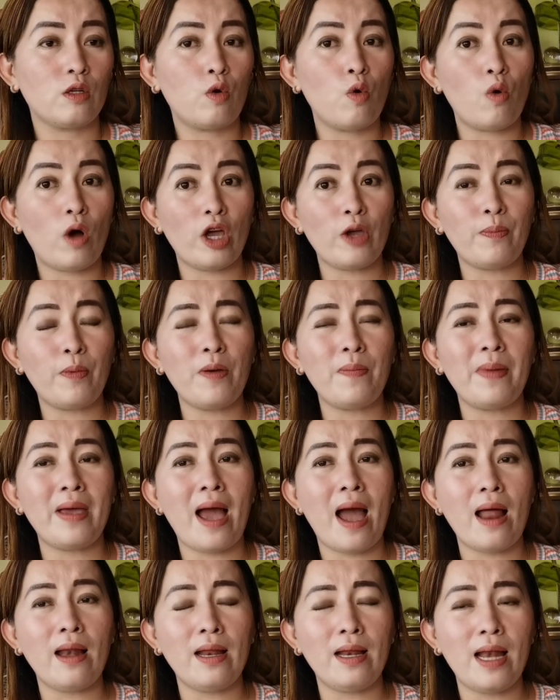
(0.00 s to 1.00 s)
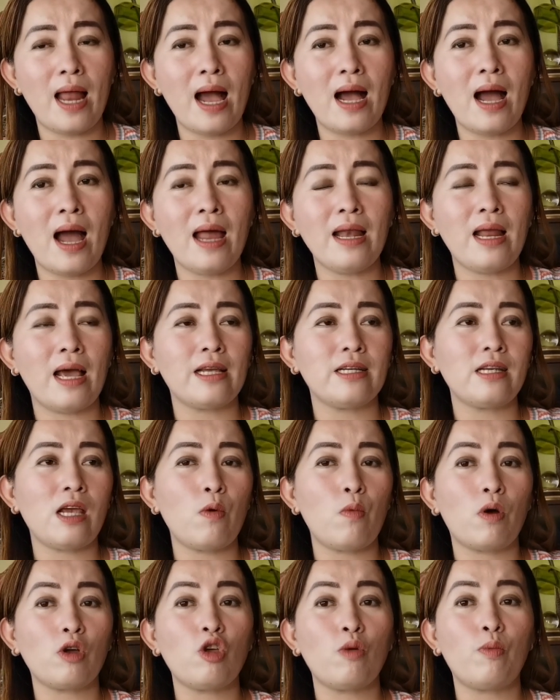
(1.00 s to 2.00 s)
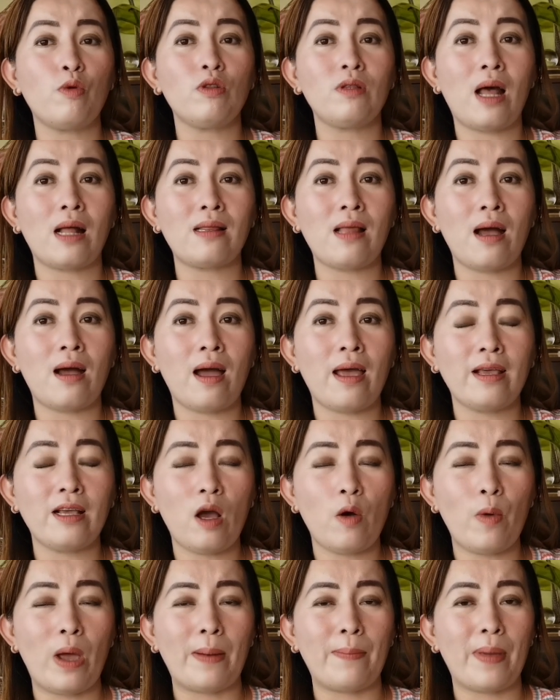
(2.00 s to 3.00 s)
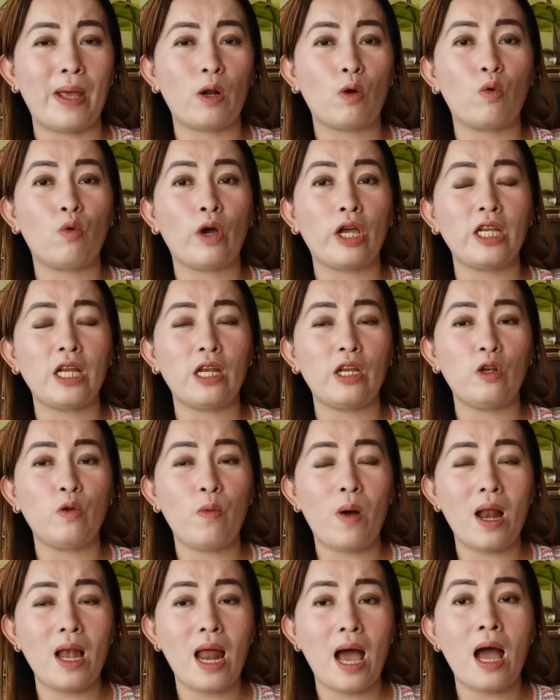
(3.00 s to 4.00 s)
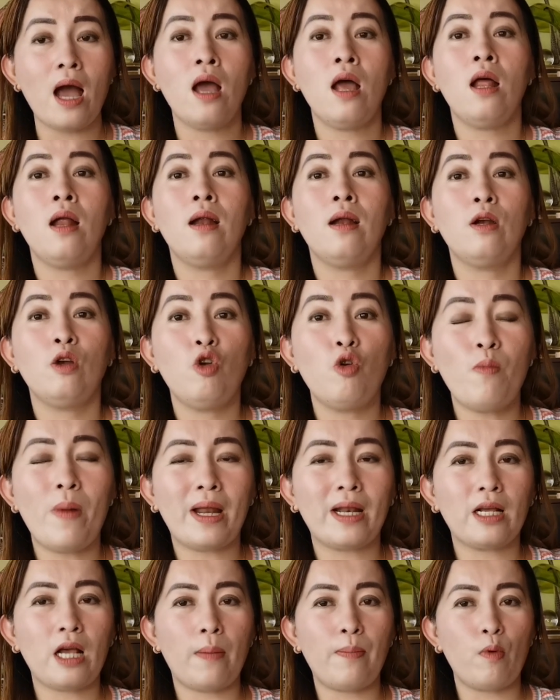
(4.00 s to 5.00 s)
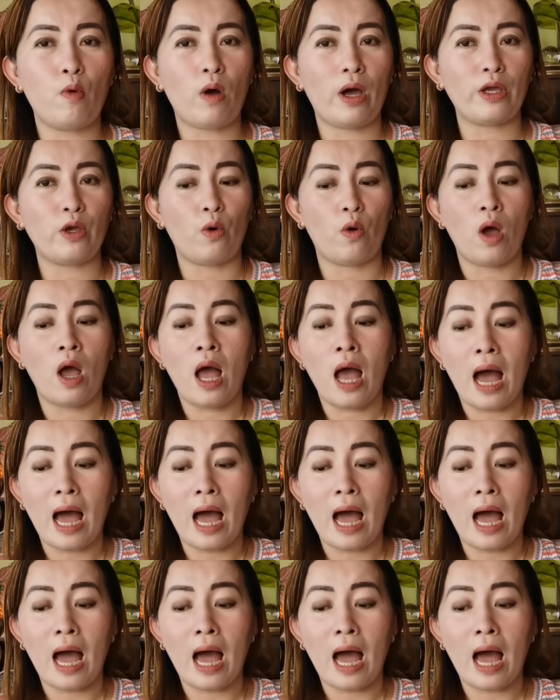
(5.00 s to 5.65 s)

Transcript: Kung kayo po'y may alinlangan, ay siya'y huwag niyo pong tatangkayin gawin. Pero kung kayo naniniwala, lumarga po kayo.